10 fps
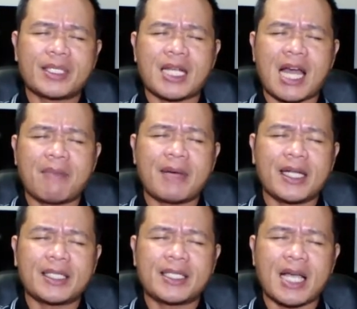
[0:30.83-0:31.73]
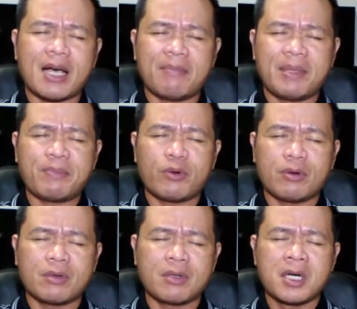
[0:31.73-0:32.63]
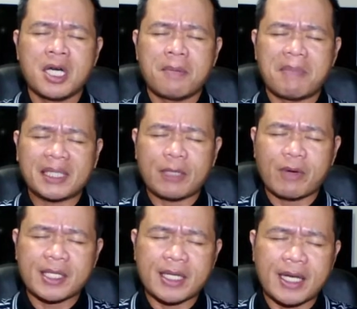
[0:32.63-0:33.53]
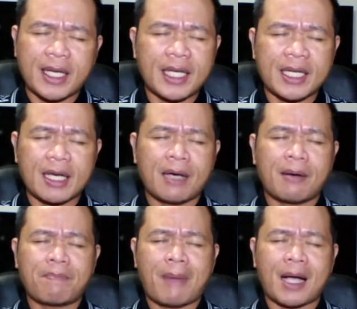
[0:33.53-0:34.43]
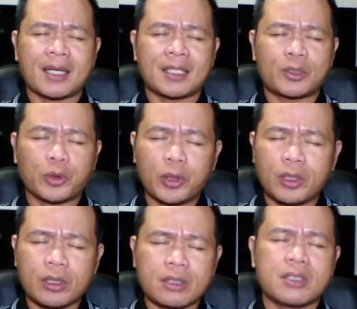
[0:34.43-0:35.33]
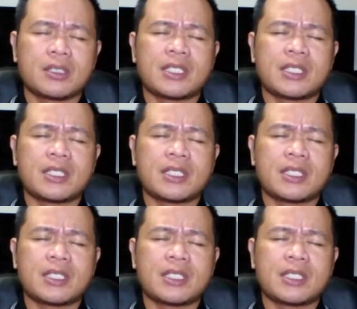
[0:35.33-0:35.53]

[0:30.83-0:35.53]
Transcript: Salamat sa aming pong matiwasay na pagtulog.